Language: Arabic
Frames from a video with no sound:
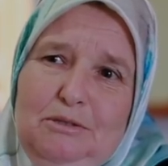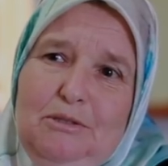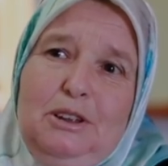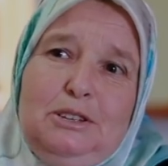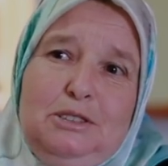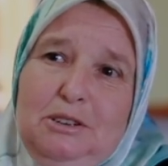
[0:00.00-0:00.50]

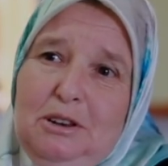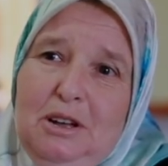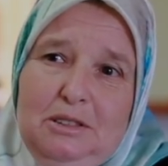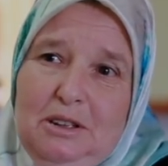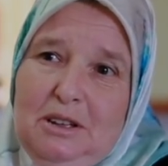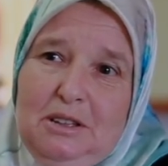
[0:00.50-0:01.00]
قلت لك ديك
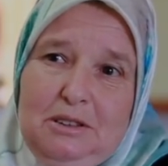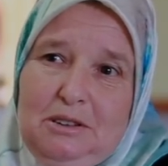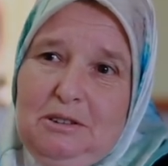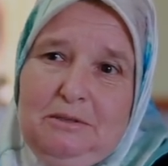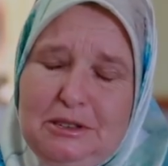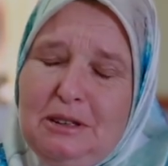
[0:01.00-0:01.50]
اللحظه هذيك
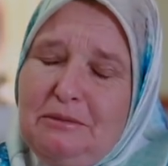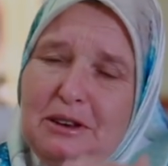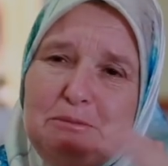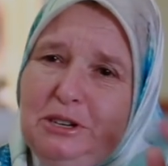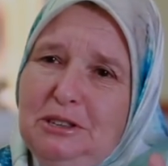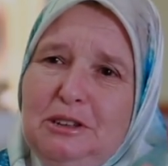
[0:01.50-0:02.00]
صافي
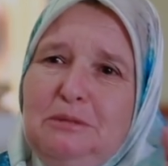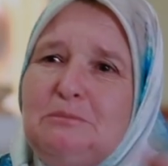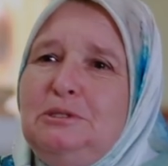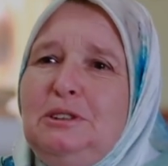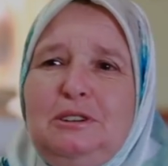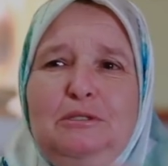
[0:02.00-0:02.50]
اللي مشى لديك
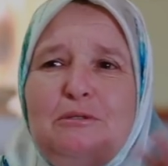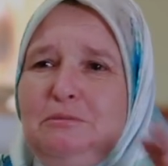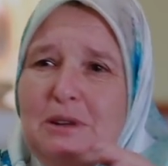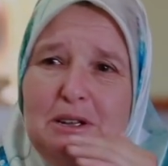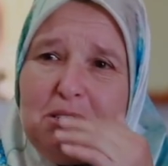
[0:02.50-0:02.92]
المطار كنقول ما